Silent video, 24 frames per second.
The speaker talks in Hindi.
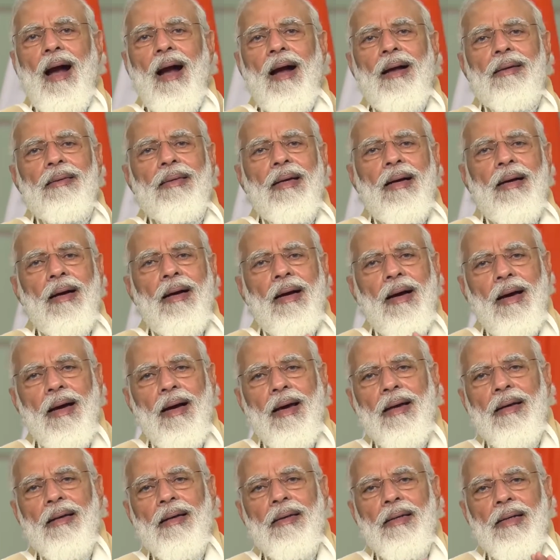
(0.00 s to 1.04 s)
आज
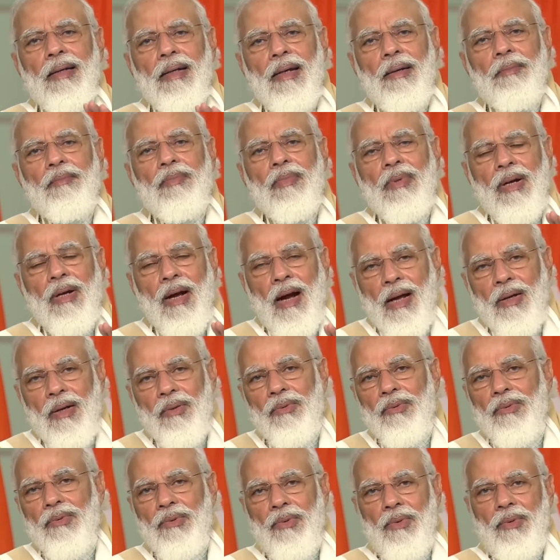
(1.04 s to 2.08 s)
हर नियम
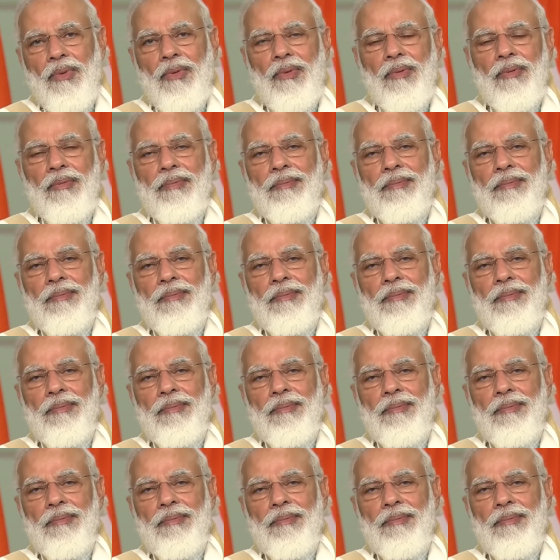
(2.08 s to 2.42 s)
कानून को